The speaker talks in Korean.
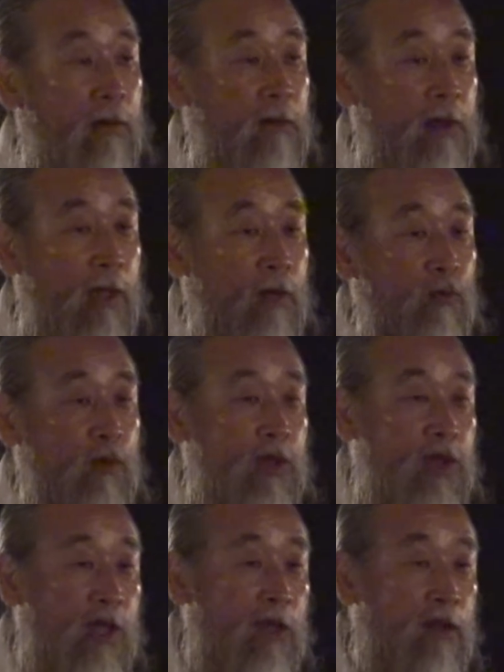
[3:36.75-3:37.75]
그러니 우리
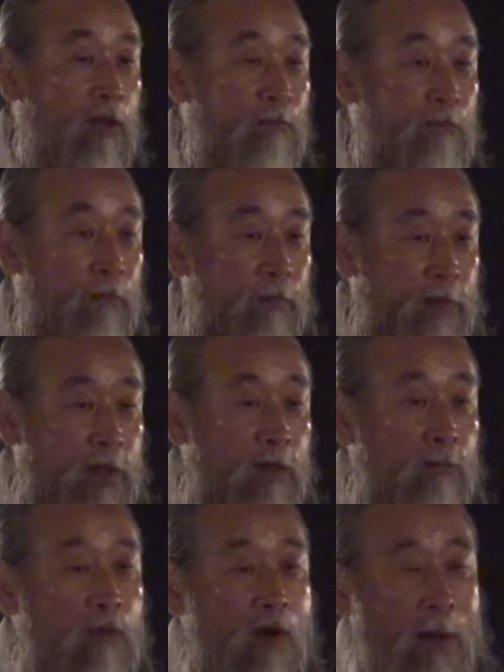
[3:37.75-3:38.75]
신들은
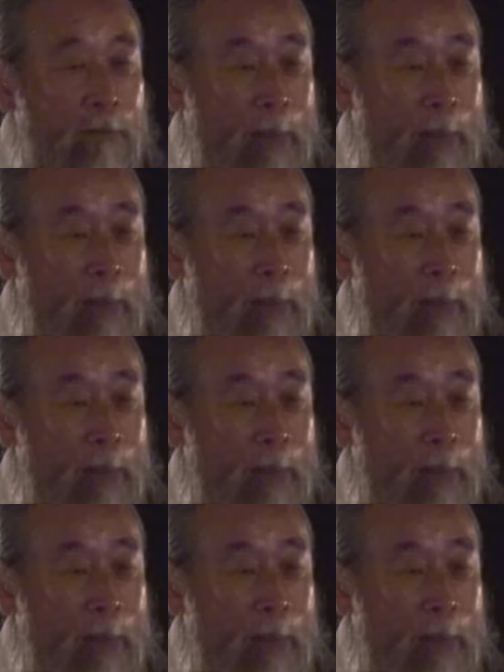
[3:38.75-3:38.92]
지금 뭔가